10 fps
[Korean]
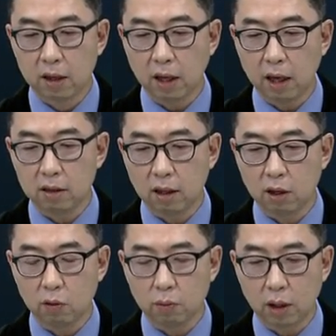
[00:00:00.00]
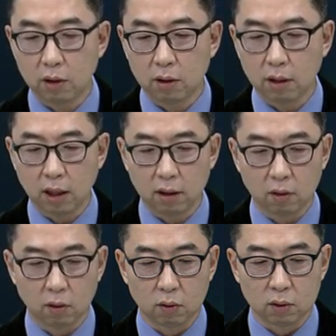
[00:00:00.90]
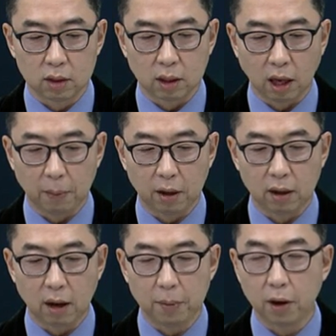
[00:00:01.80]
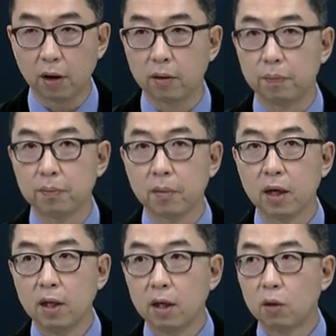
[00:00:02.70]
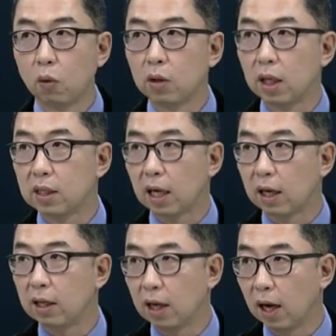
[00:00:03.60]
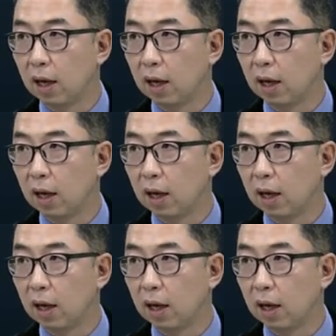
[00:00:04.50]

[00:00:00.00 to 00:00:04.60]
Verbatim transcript: 그게 이제 리튬 관련된 걸로 이제 개발을 하면 돈이 되지 않겠냐.